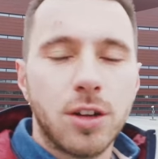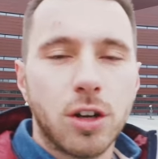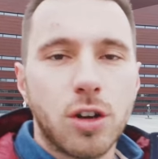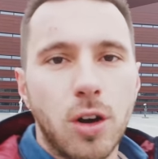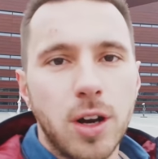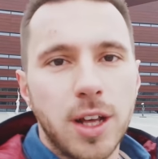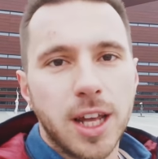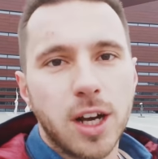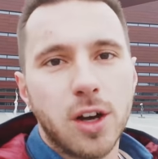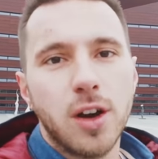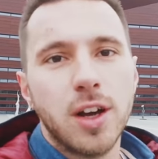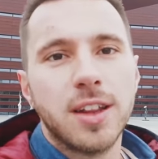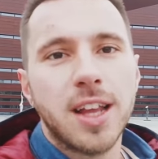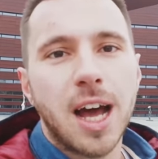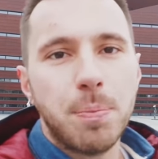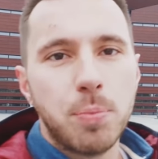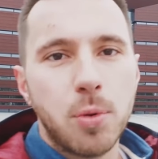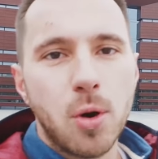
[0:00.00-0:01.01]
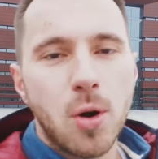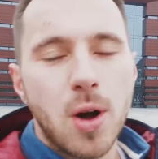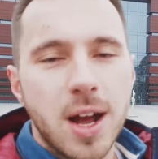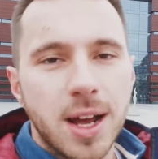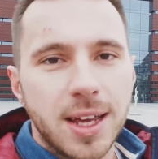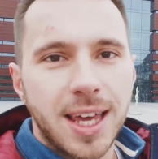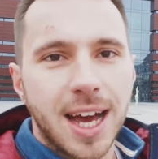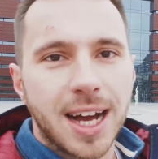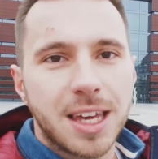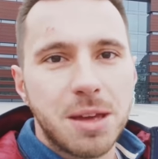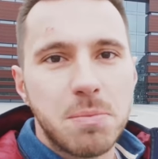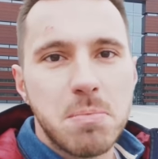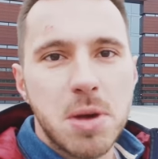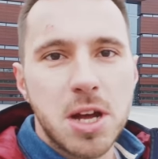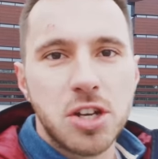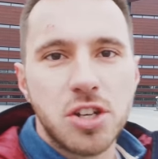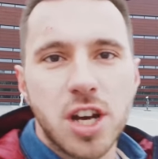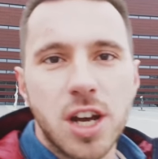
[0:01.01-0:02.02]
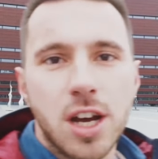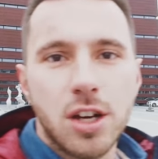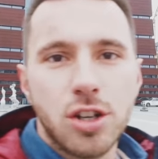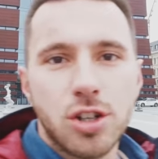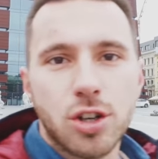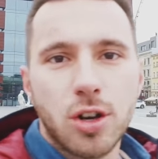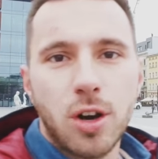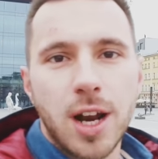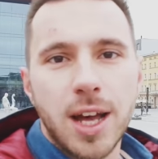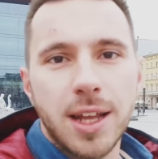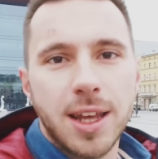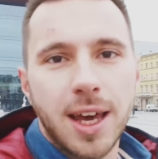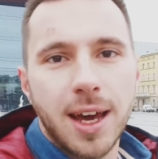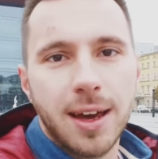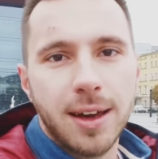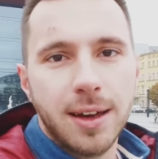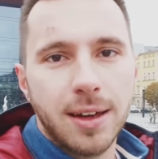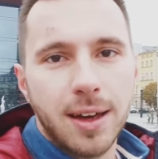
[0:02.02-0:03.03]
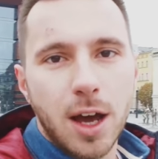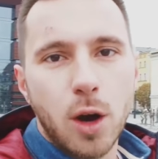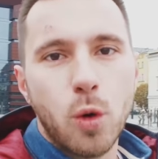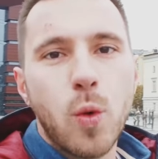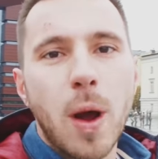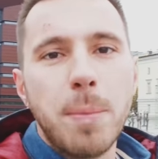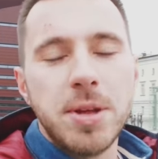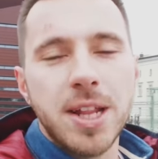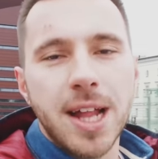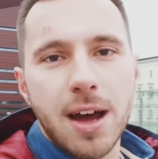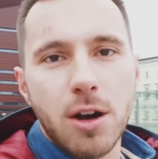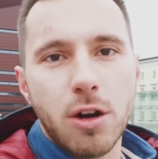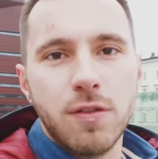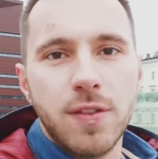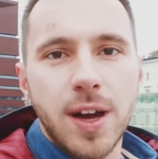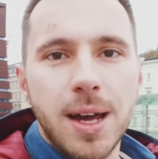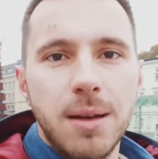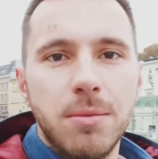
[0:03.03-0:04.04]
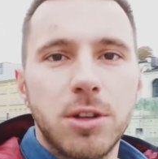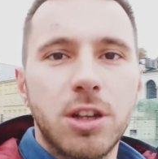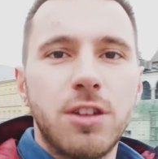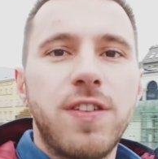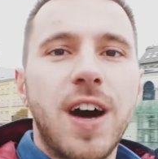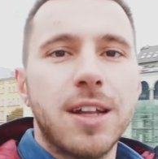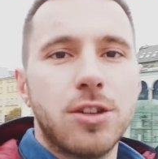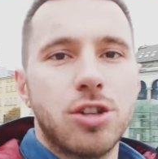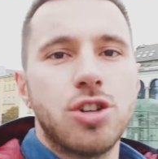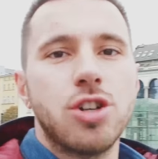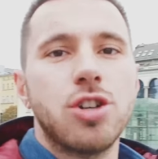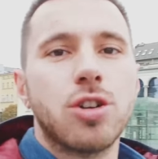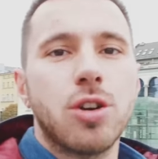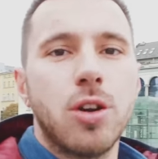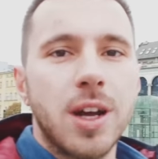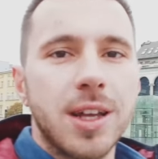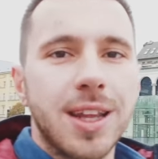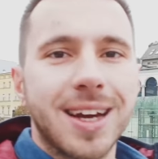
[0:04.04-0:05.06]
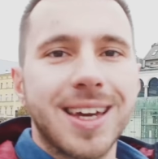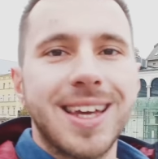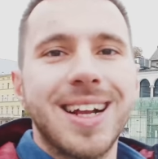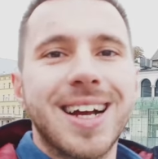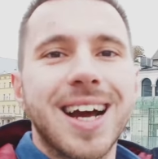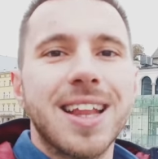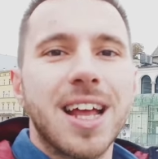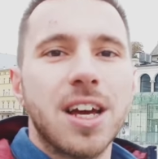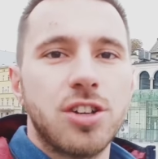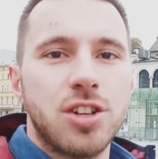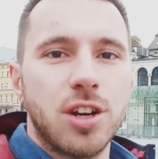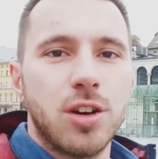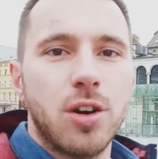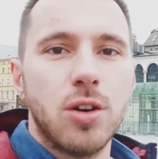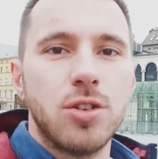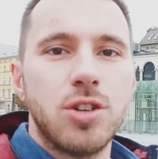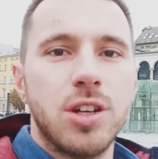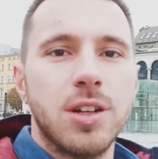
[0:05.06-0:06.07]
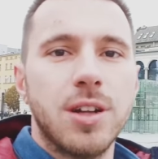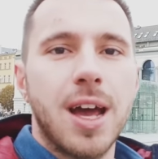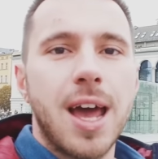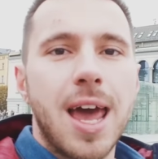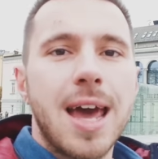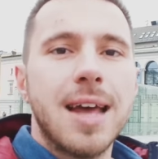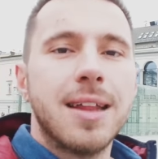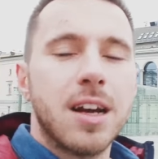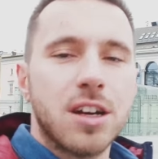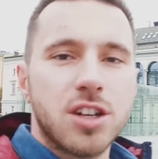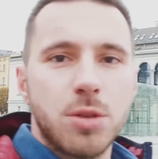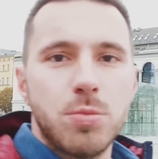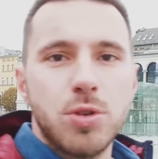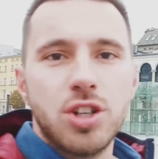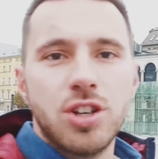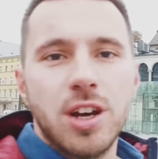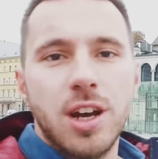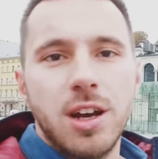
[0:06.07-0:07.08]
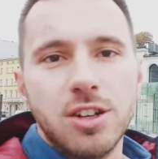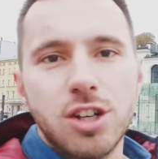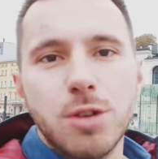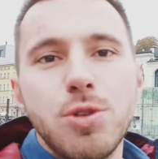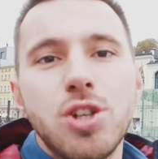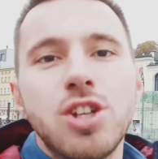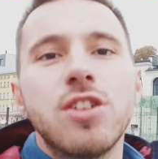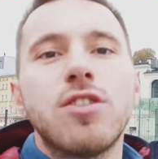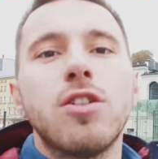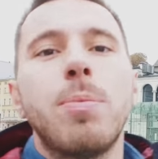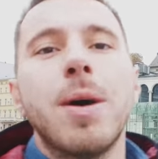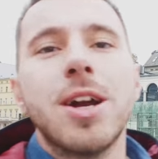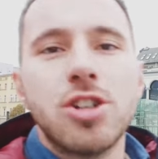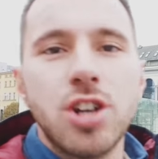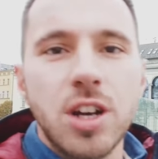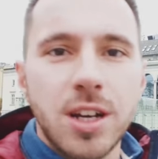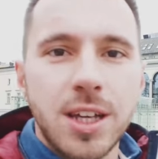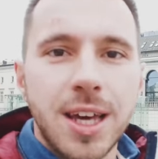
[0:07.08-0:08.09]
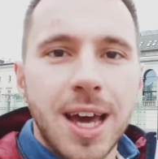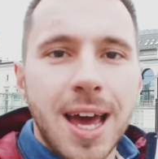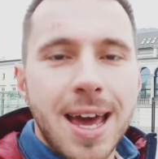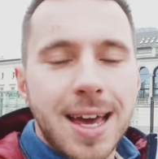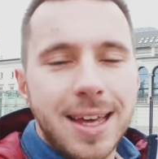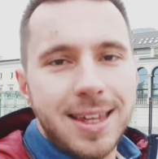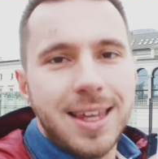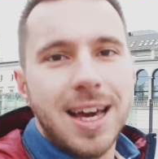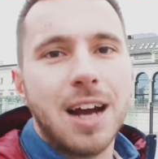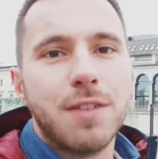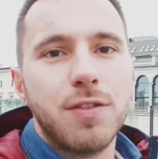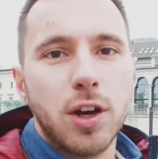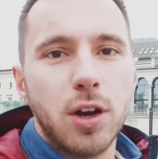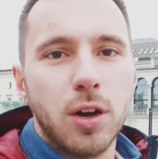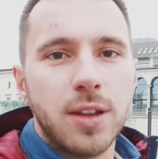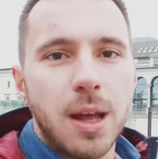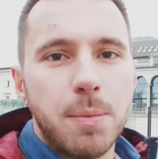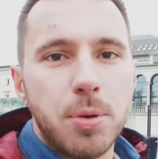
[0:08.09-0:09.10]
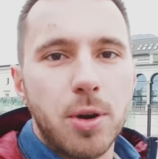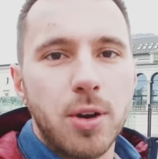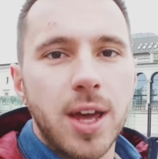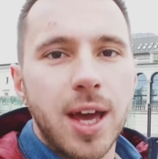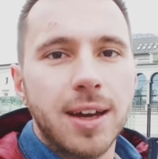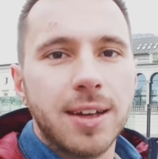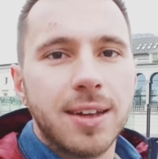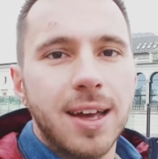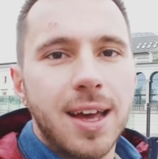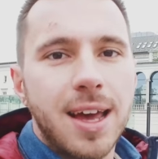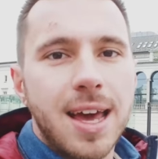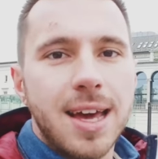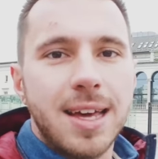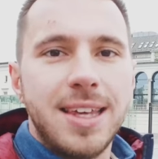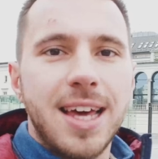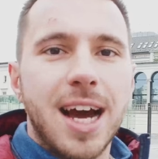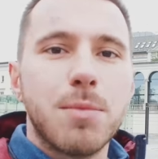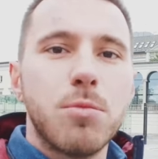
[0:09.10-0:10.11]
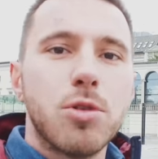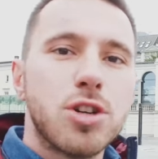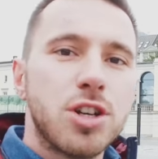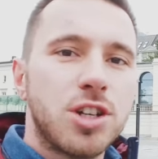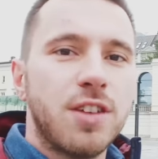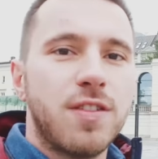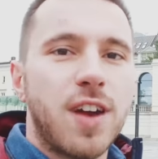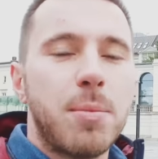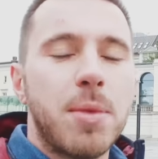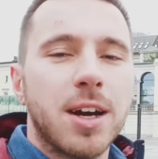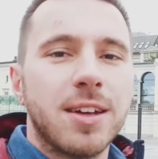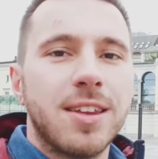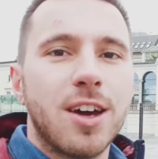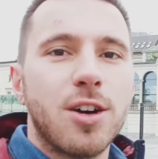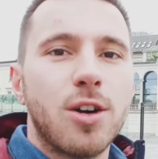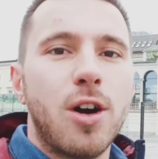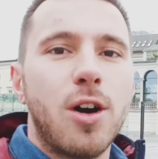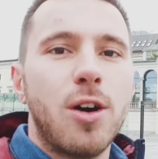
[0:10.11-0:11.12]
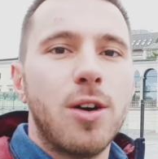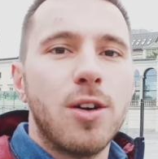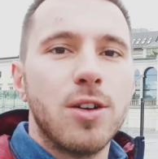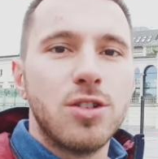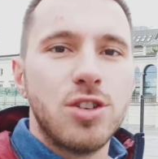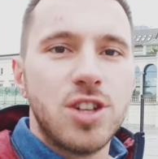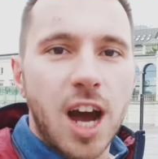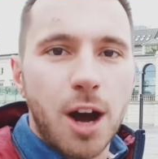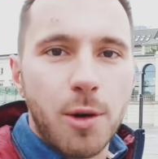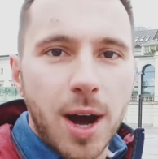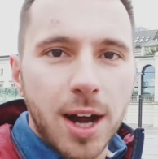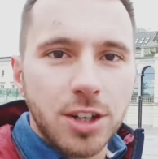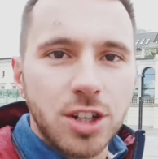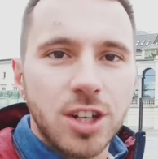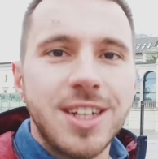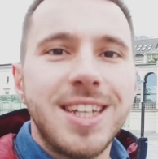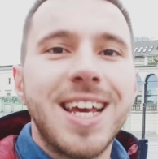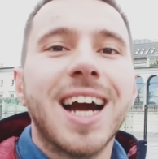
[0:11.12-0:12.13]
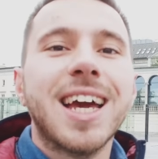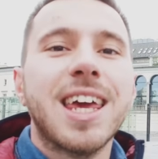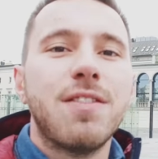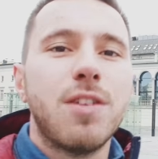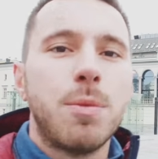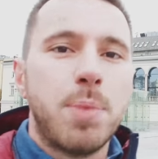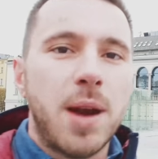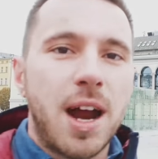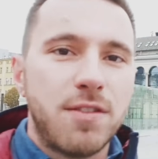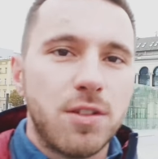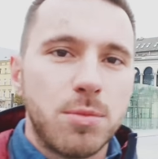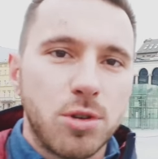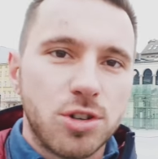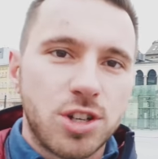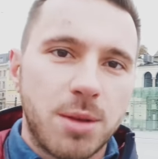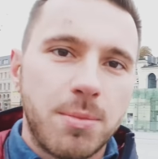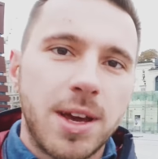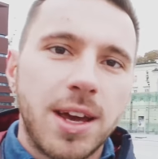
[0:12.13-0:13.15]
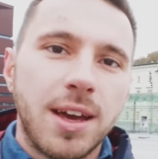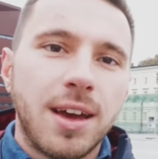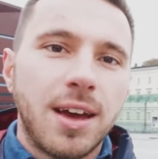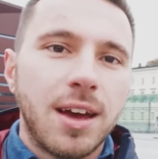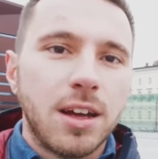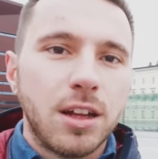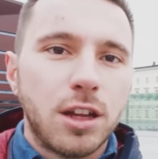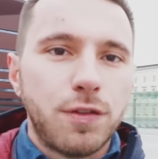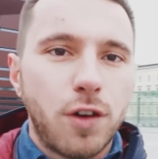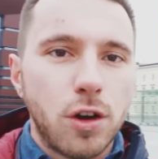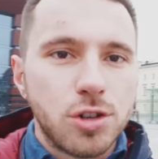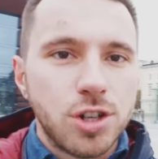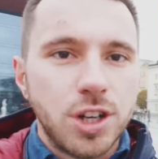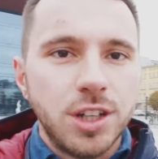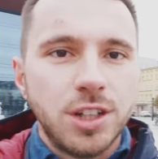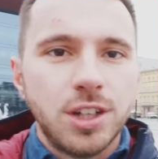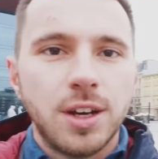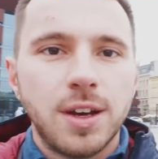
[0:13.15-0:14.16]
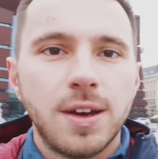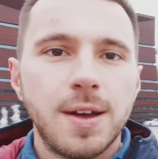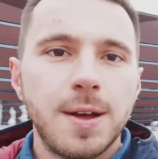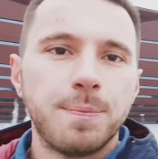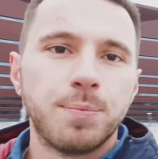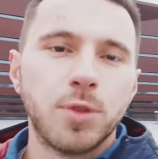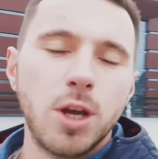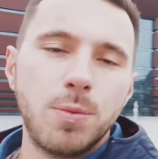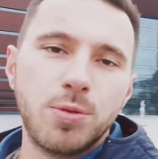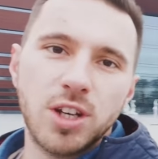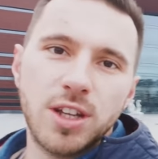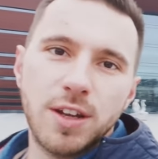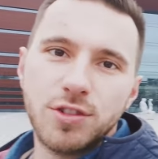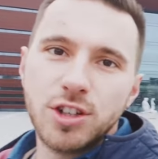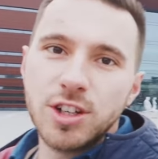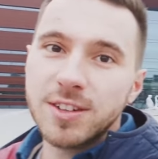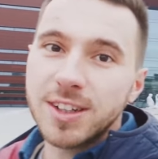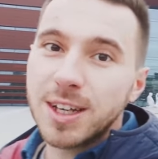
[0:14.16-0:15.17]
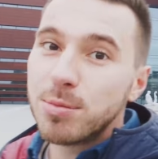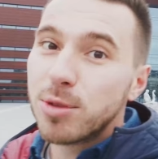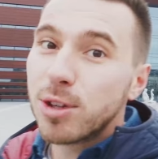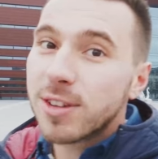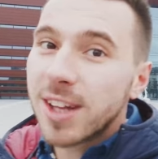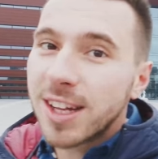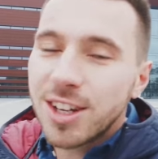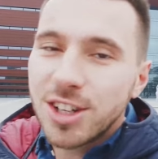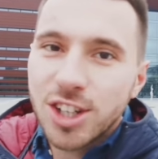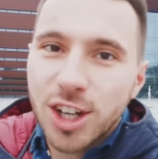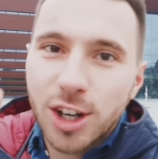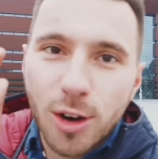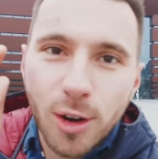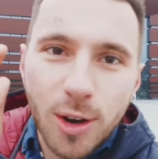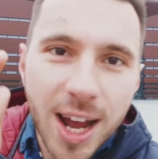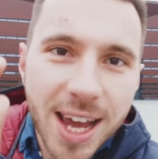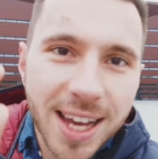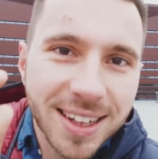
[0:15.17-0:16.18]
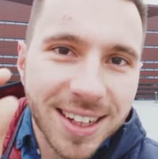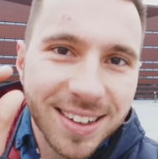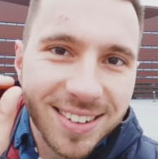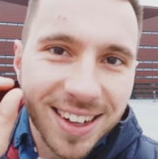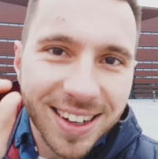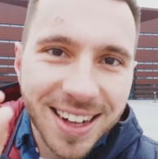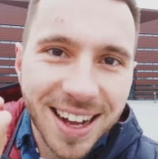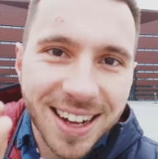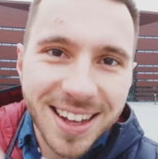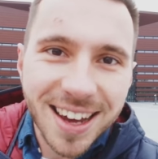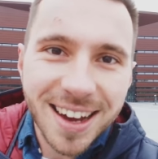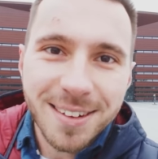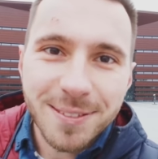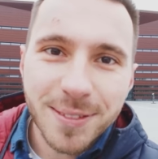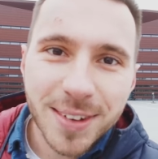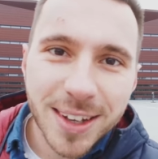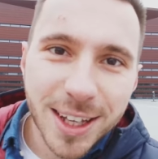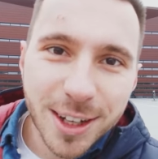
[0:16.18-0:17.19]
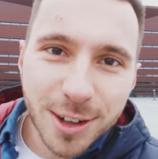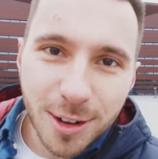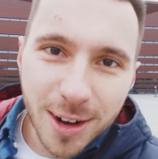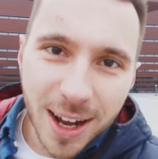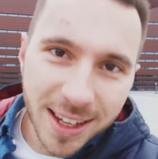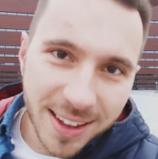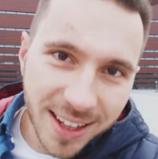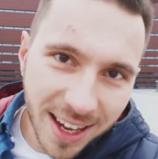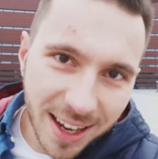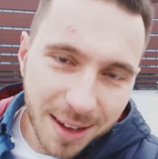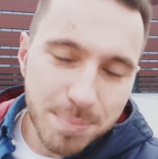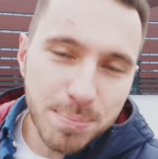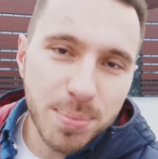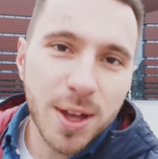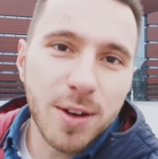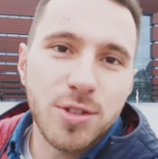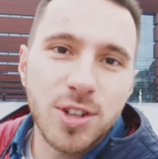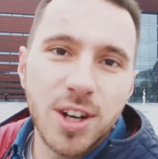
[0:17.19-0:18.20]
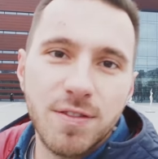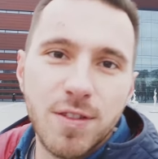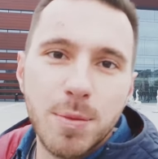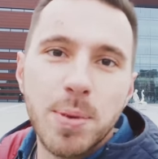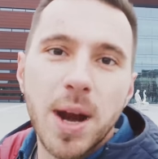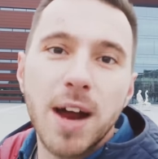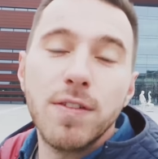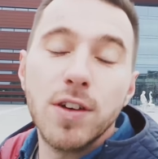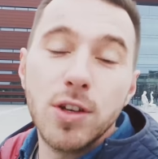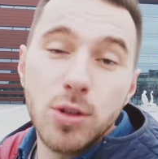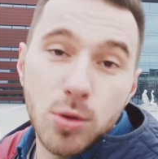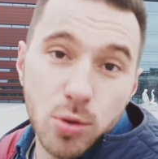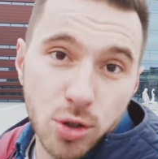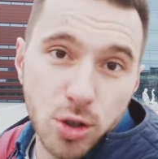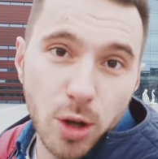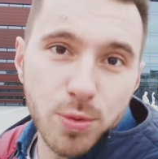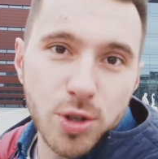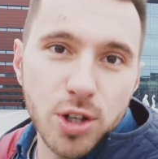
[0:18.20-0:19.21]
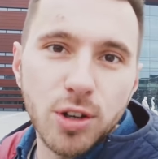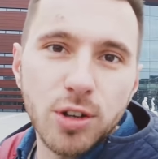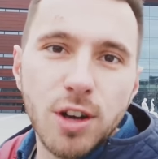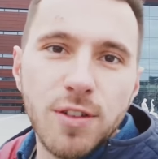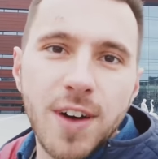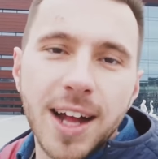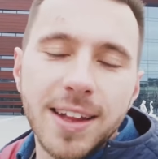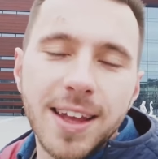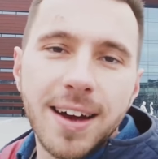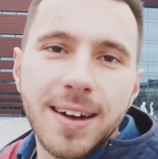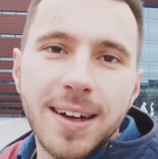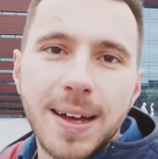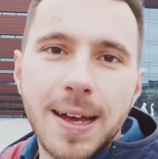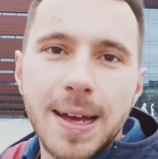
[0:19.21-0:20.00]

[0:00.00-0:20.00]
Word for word: do kolejnego etapu, jakim będzie szkolenie webinarowe. Dwa, trzy szkolenia, kilkanaście godzin, tak żebyście, żebyście zobaczyli, jak wygląda projekt, jak możecie w ramach niego działać, jakie wyprawy możemy tworzyć. No i przede wszystkim dostaniecie kolejne zadania i kolejne pierwsze wyprawy już do przygotowania.